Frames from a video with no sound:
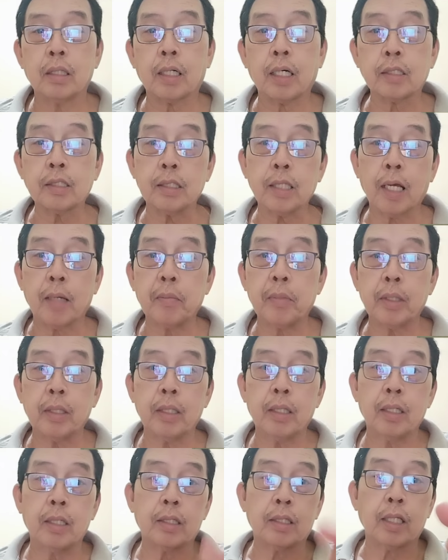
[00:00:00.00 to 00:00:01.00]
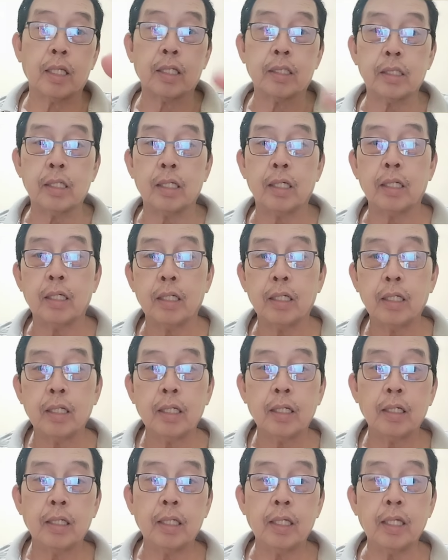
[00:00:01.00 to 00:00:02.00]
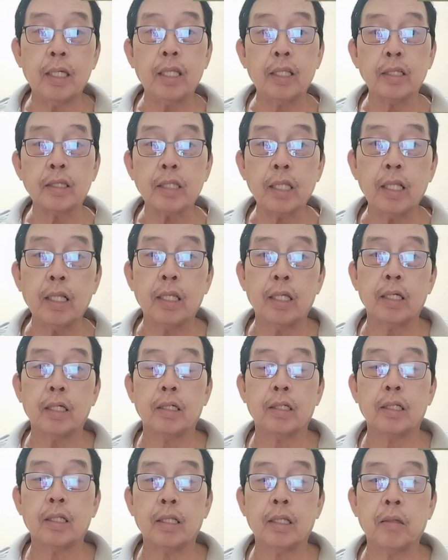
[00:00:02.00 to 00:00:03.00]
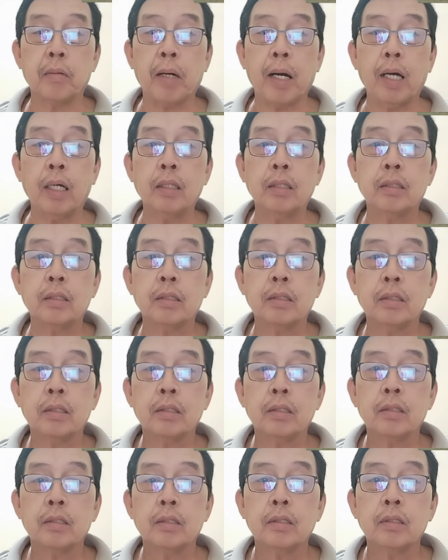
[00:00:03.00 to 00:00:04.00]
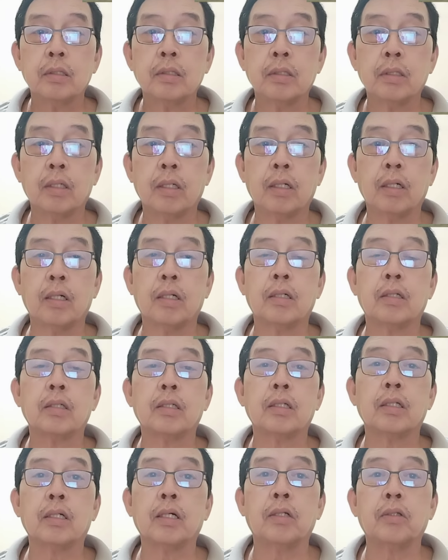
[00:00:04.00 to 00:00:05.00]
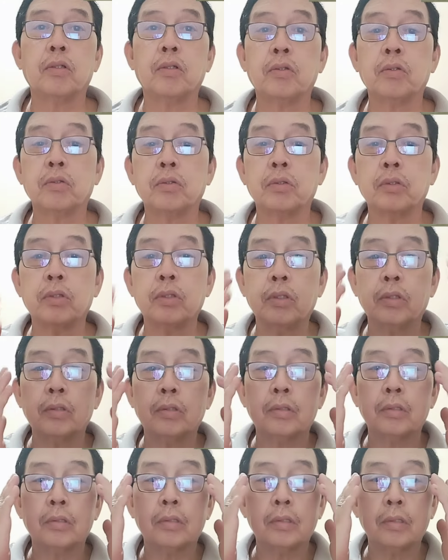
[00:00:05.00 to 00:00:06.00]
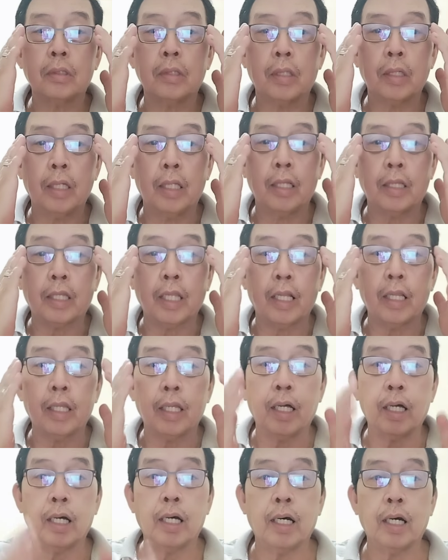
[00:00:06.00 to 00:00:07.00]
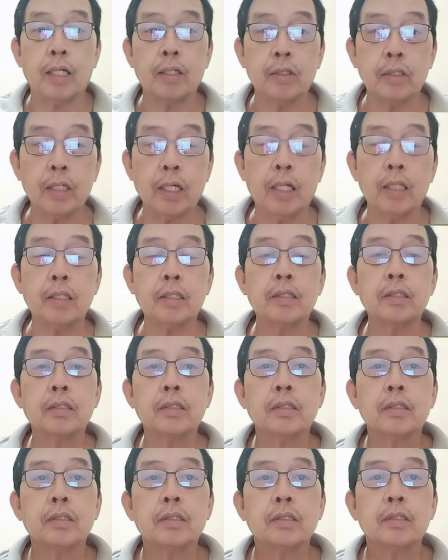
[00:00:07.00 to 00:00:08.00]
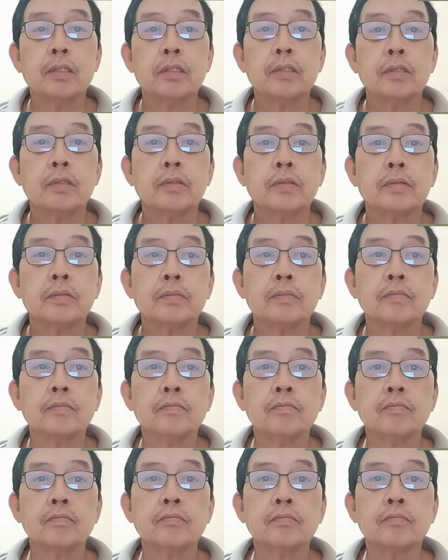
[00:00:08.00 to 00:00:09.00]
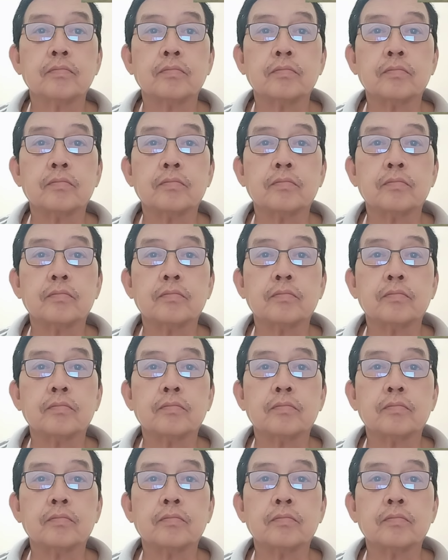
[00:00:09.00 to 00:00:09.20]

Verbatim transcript: Kasi sabi ni Trixie, Intel eh, di ba? Oh, ganun ho yun. Oh, Intel na andyan. Mm.